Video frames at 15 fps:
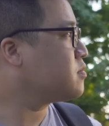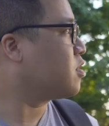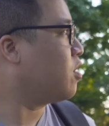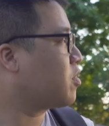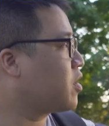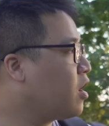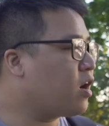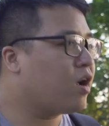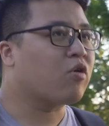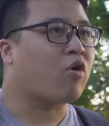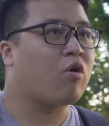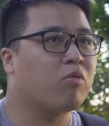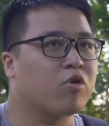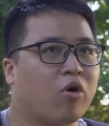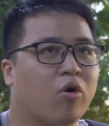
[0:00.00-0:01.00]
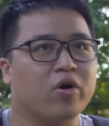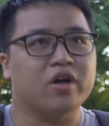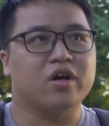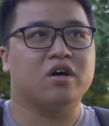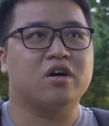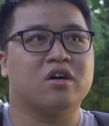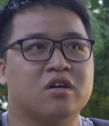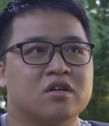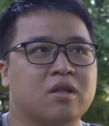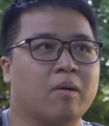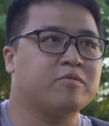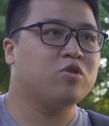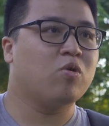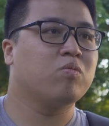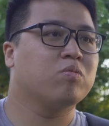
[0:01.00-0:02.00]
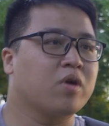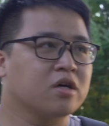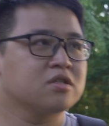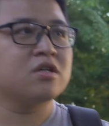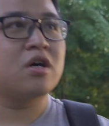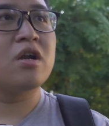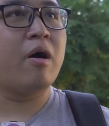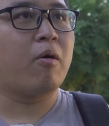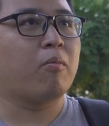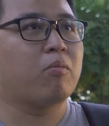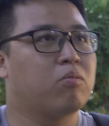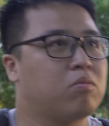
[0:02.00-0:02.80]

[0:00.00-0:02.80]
Ở kia đang có một đội uh, tập trung đang rất là đông